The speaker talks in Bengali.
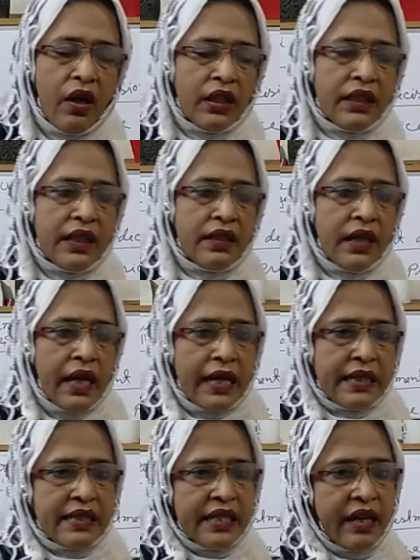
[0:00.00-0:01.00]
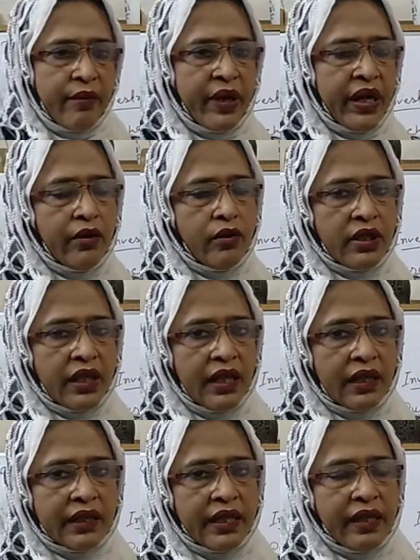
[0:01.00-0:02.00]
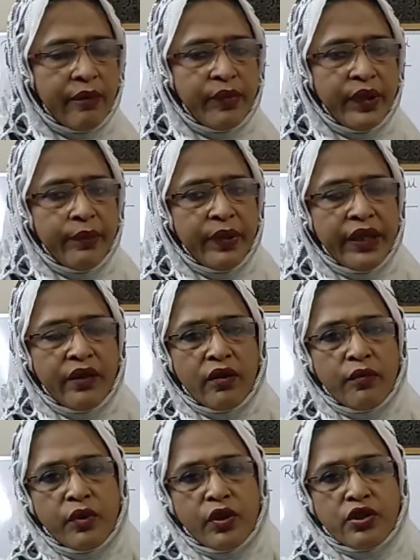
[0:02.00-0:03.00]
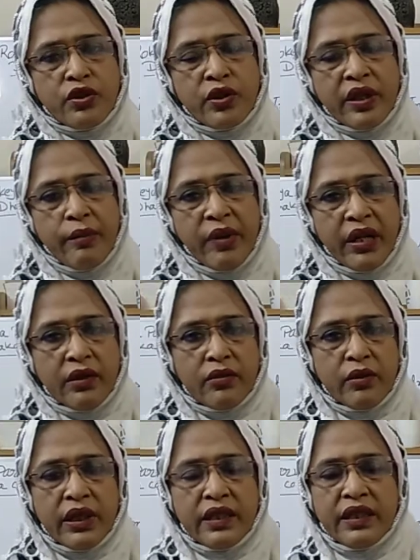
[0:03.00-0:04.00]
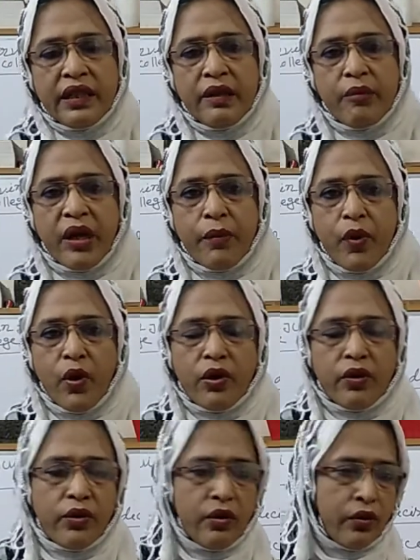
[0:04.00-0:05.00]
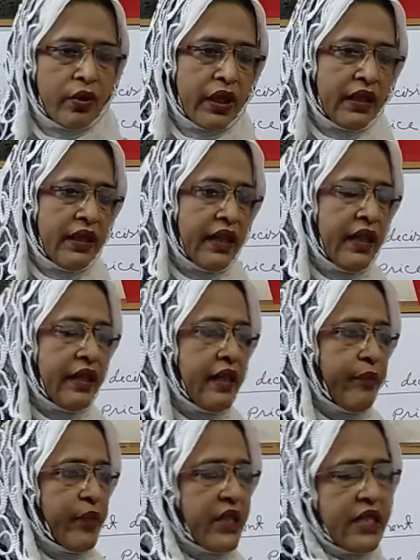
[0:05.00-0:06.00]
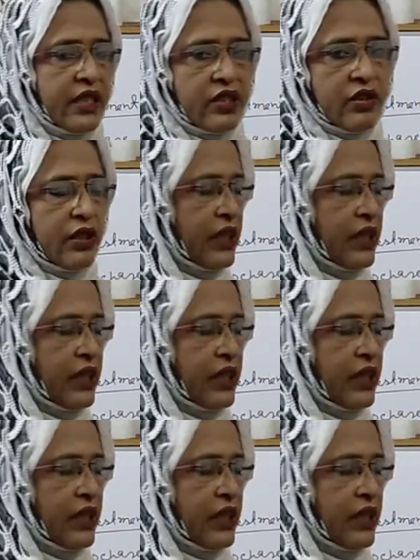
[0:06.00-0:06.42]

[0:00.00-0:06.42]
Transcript: অর্থাৎ যে ভ্যালুটাকে বিভিন্ন বছরে ভাগ করে দিয়ে বা বন্টন করে দিয়ে ডেপ্রিসিয়েশন